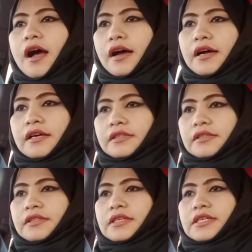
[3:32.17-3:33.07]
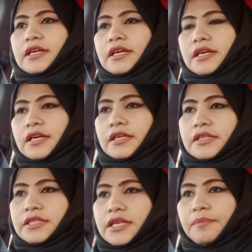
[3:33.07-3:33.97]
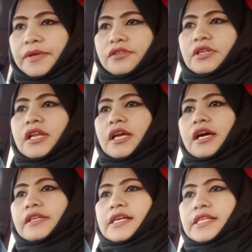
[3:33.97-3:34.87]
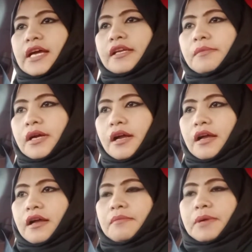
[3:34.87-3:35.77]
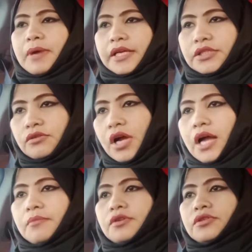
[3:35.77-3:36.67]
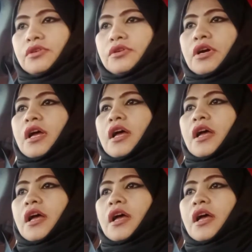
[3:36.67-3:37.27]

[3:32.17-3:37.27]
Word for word: ang nasa isipan nyo na lang na sana magka, mabait yung amo nyo,